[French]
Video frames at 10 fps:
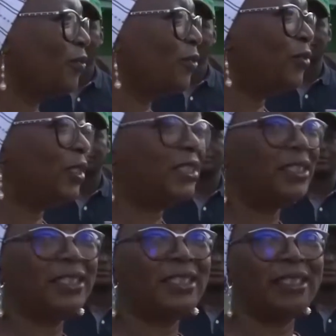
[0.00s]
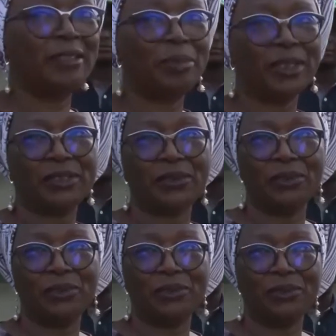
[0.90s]
Vous féliciter parce
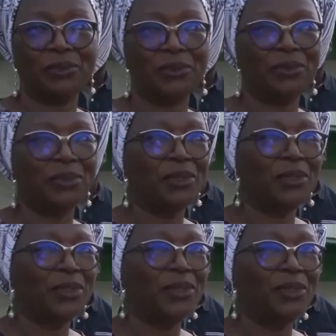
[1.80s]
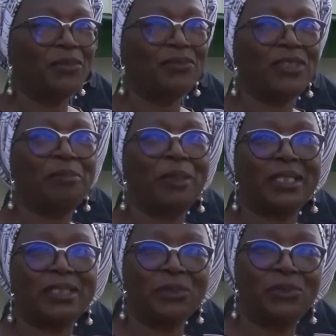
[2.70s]
que vous êtes
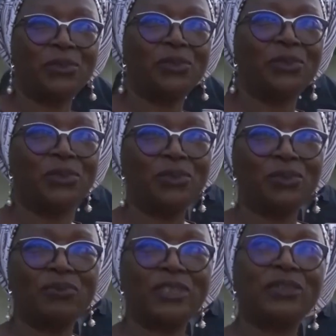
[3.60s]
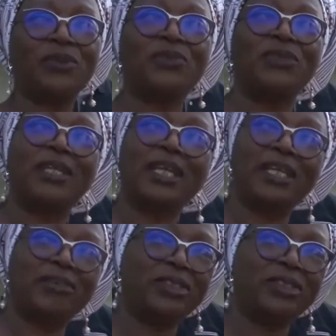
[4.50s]
parti au Togo, vous êtes revenu avec la